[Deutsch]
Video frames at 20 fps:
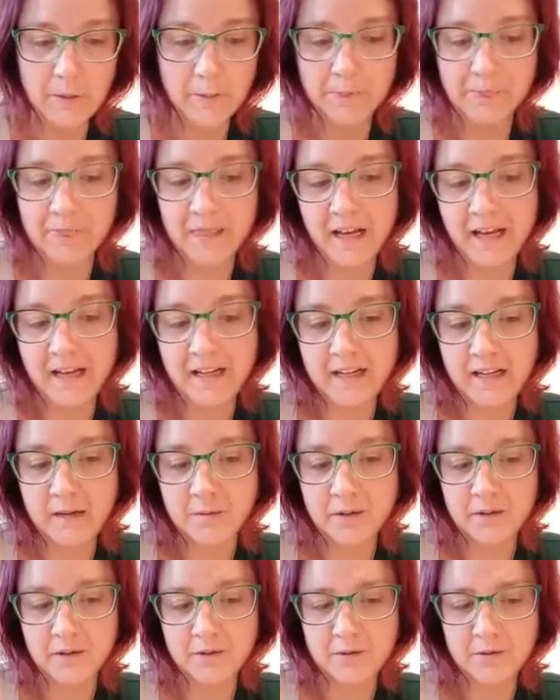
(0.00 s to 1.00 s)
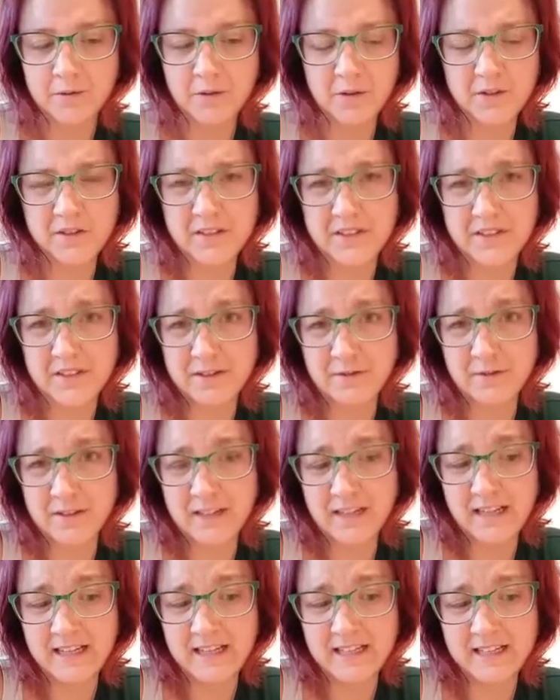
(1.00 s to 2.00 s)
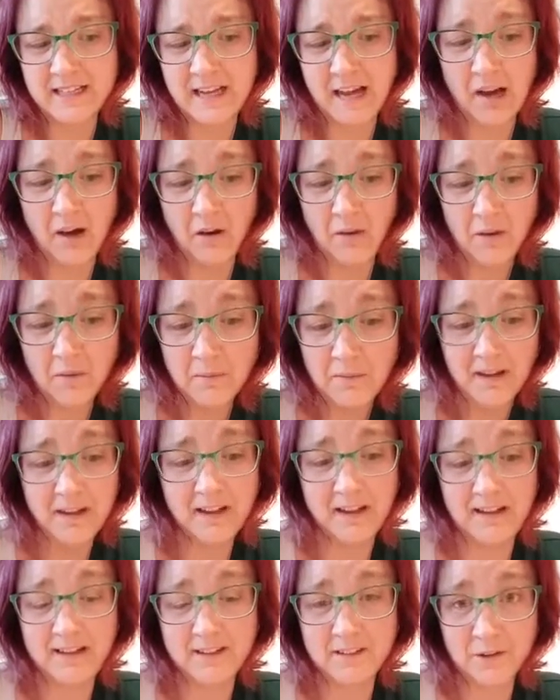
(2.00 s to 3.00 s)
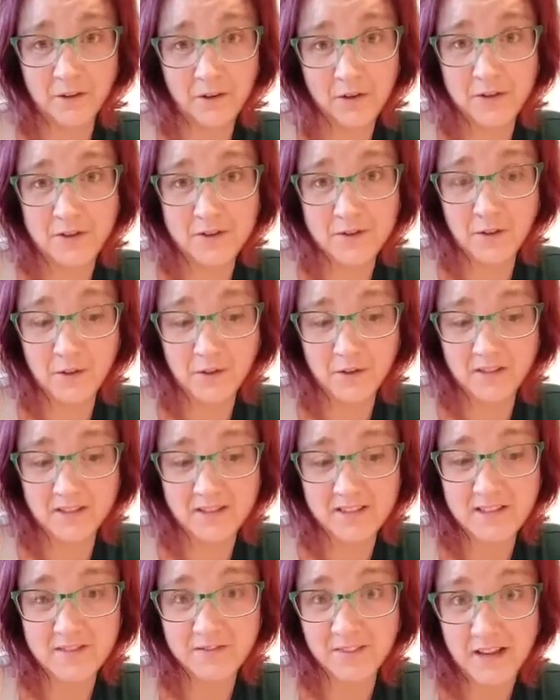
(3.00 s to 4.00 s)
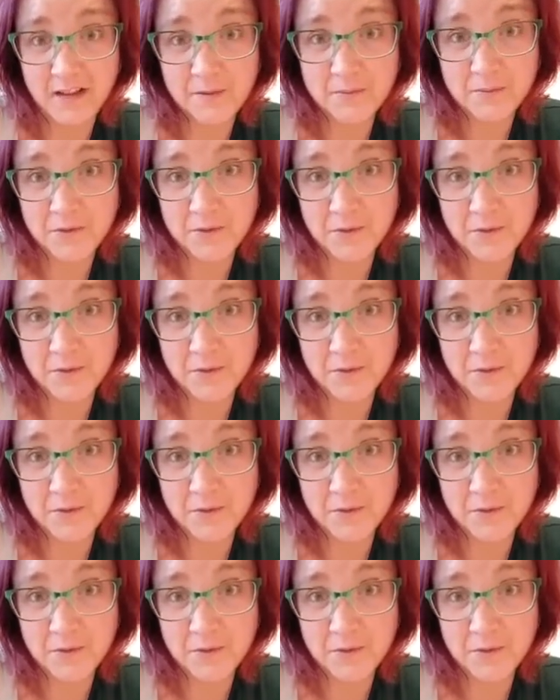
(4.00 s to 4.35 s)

Nein, aber du könntest dir vielleicht ja auch mal ein treusorgendes Weib